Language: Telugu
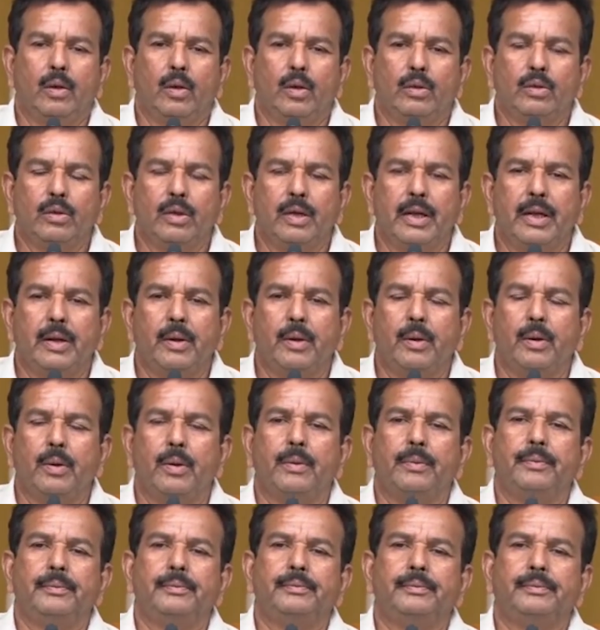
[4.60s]
ఈరోజు నేను
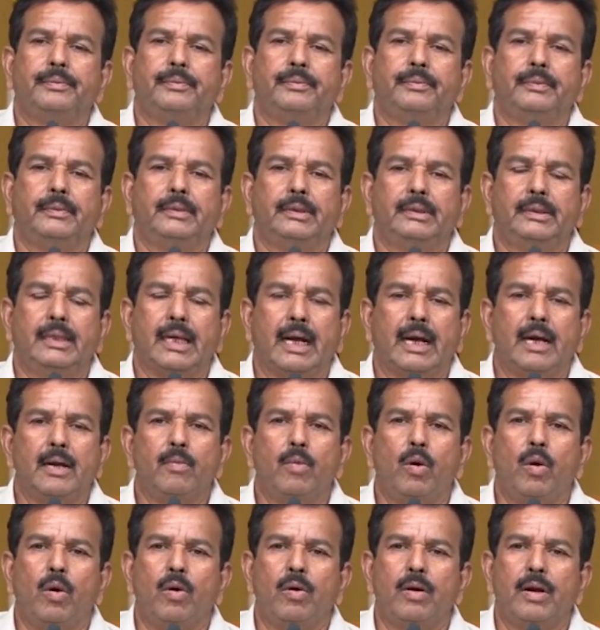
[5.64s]

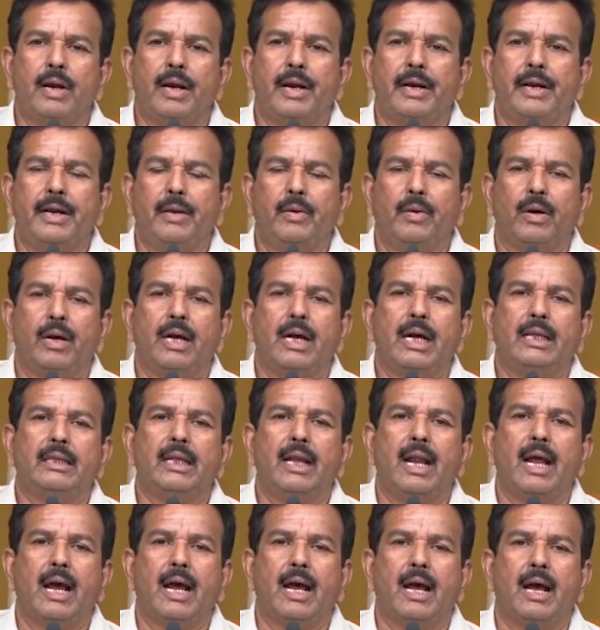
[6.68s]
జగన్మోహన్ రెడ్డి ఒక
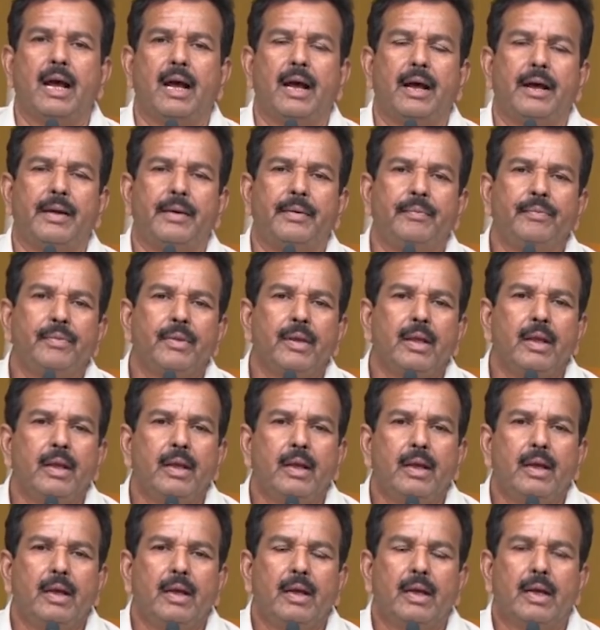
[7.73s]
గద్దలాగా
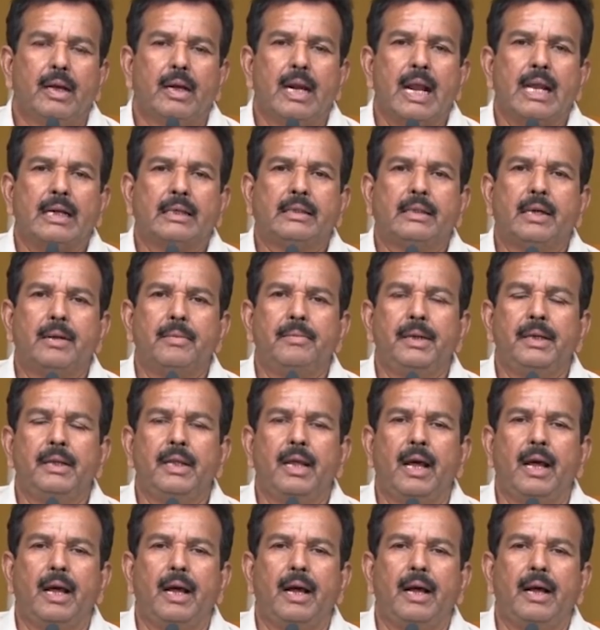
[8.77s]
రాష్ట్రం
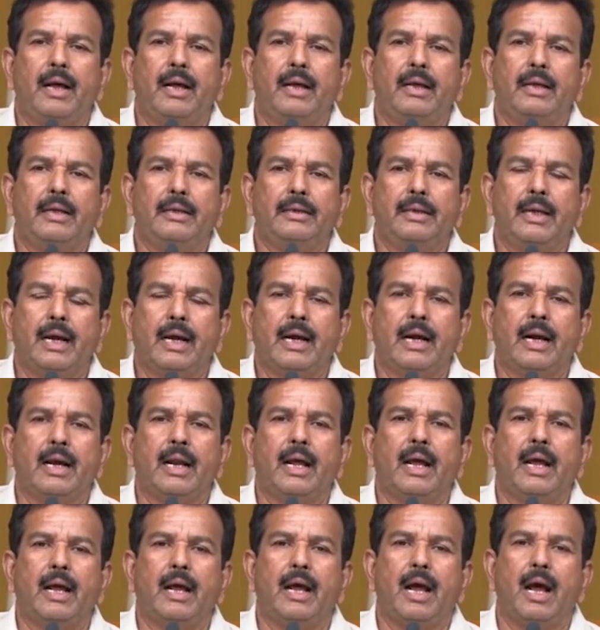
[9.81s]
మీద
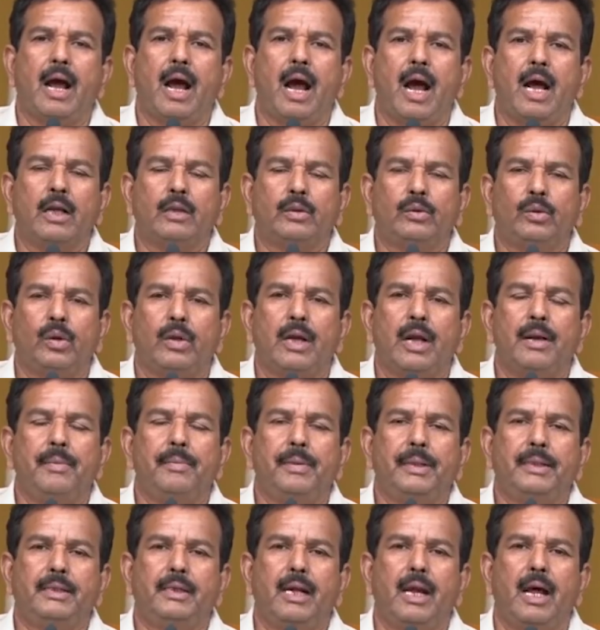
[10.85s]
ఎక్కడ ఆస్తులు
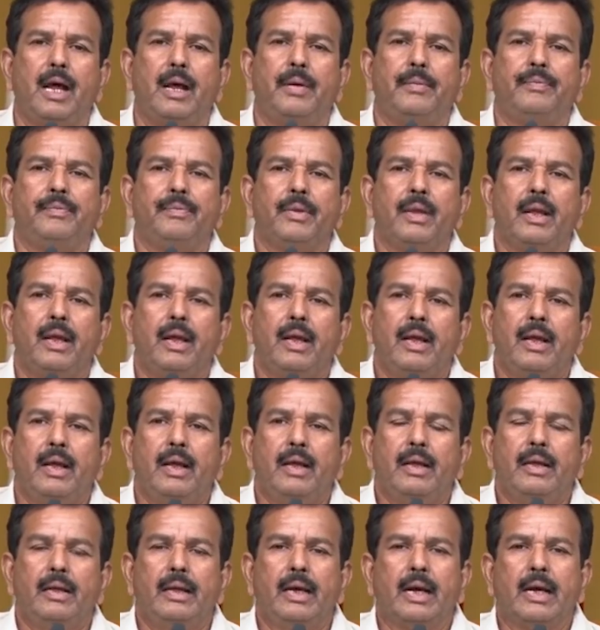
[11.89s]
కనిపించినా
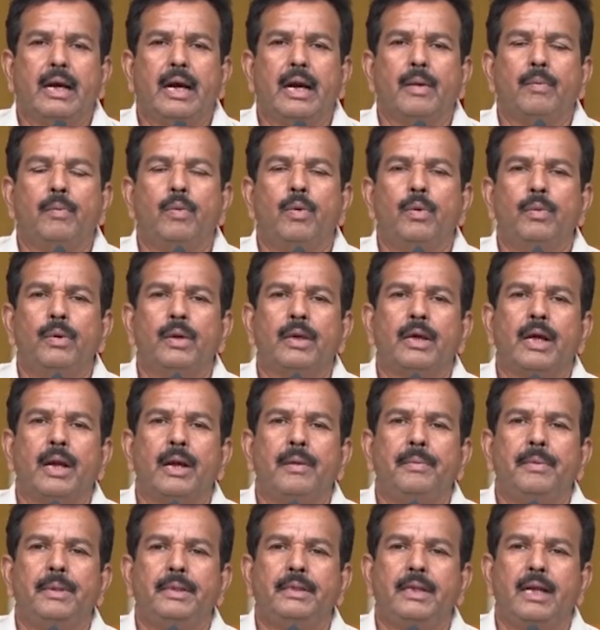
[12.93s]
ఎక్కడ భూములు
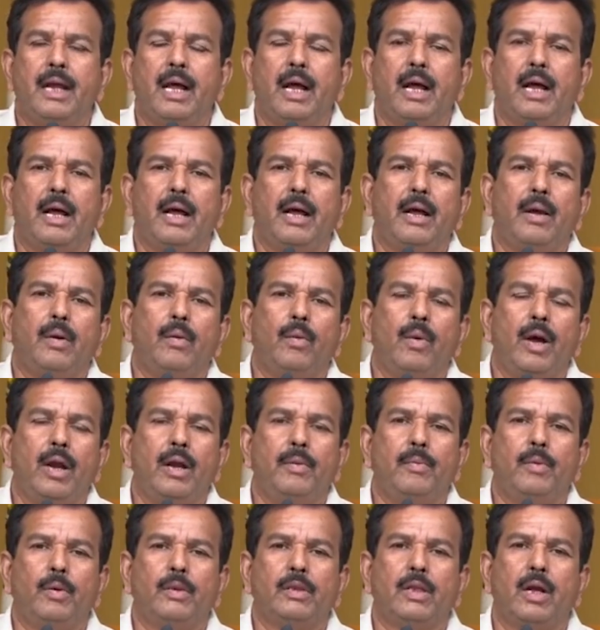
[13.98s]
కనిపించినా
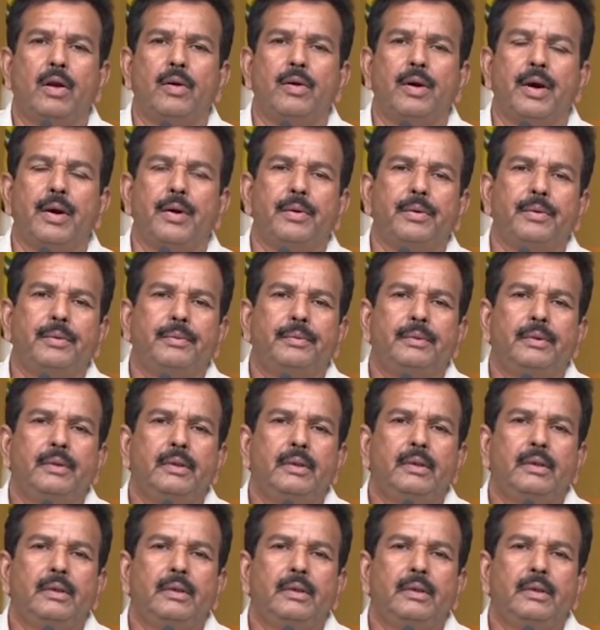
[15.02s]
వాలిపోతూ ఉన్నాడు